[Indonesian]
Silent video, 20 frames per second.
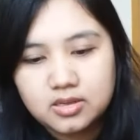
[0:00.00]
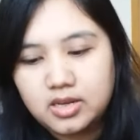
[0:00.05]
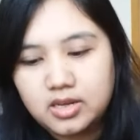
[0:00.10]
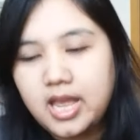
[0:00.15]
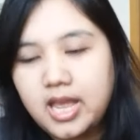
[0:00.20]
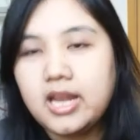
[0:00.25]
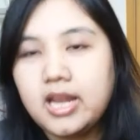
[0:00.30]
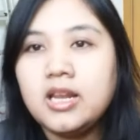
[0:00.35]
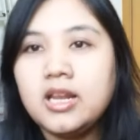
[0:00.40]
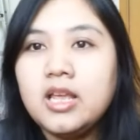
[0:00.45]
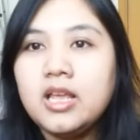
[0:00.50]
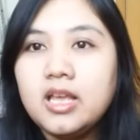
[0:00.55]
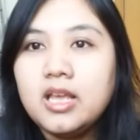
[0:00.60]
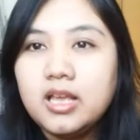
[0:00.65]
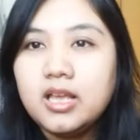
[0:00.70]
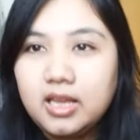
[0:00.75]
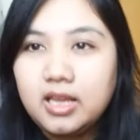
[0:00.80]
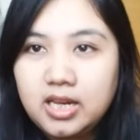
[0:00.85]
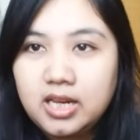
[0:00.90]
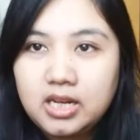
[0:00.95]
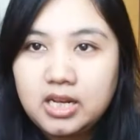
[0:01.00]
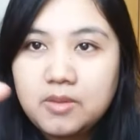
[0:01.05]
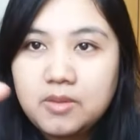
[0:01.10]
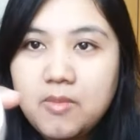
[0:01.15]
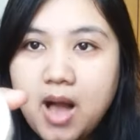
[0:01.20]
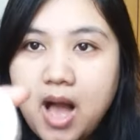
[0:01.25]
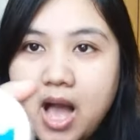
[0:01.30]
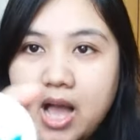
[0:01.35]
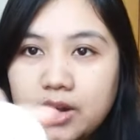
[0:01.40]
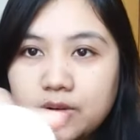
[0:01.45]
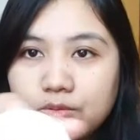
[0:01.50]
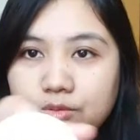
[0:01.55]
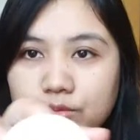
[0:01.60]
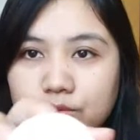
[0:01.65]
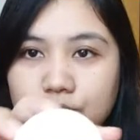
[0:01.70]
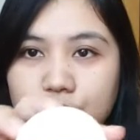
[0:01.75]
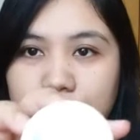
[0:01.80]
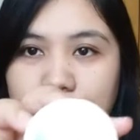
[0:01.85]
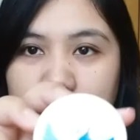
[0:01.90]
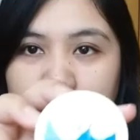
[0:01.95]
dan ini bahan
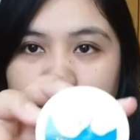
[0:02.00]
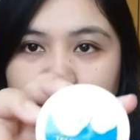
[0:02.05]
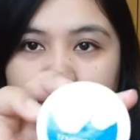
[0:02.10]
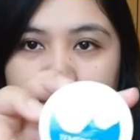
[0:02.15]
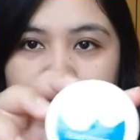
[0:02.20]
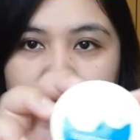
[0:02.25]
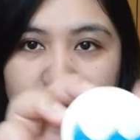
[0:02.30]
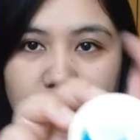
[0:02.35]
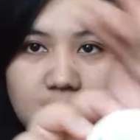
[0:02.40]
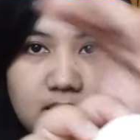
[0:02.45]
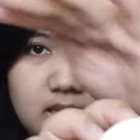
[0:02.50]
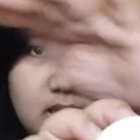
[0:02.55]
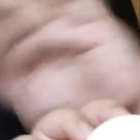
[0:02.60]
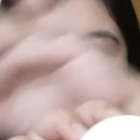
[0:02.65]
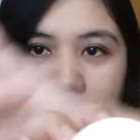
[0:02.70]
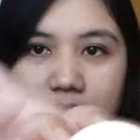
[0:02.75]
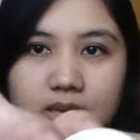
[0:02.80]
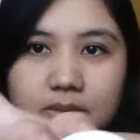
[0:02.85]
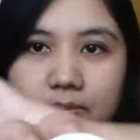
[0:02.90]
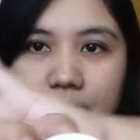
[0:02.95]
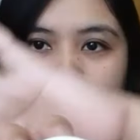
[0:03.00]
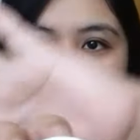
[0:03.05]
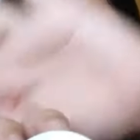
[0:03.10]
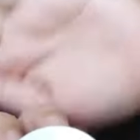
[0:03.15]
untuk bikin gigi